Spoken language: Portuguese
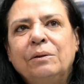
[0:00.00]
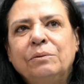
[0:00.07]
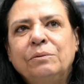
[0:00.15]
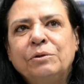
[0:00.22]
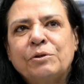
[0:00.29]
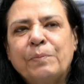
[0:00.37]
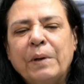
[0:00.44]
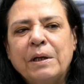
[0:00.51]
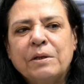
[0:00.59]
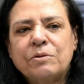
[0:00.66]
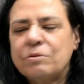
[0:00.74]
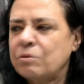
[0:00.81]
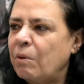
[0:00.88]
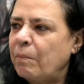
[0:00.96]
Os
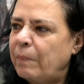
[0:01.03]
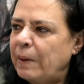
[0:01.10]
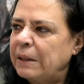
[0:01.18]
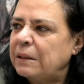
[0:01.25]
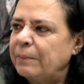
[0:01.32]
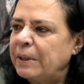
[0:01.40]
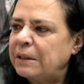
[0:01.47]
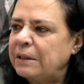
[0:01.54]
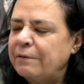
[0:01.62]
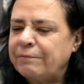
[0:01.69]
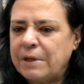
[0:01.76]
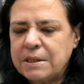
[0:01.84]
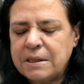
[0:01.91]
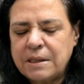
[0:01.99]
preços completamente
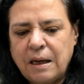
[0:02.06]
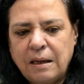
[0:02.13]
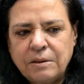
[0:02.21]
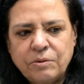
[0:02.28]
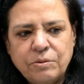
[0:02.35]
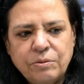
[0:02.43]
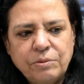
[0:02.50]
defasados.